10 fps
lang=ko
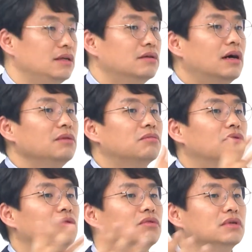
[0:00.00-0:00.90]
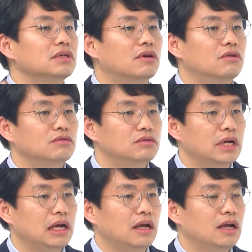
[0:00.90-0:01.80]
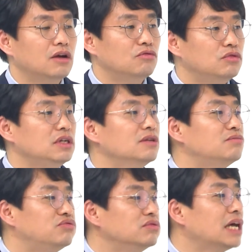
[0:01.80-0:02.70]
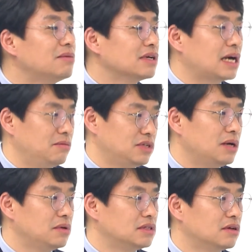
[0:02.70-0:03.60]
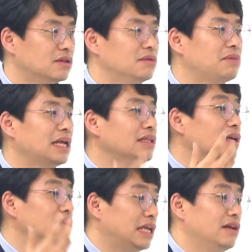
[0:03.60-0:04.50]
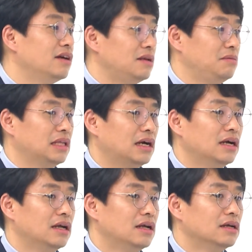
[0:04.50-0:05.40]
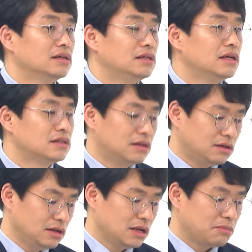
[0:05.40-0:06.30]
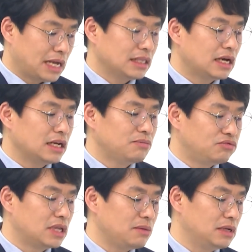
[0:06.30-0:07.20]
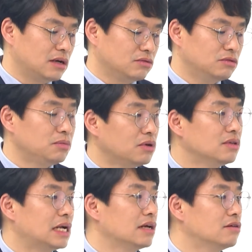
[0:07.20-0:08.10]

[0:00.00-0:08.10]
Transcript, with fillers: 이러한 모든 경우들의 우리는 부담을 감수하면서 어떤 판단을 내려야 됩니다. 음. 그래서 판단의 부담이라고 표현을 하는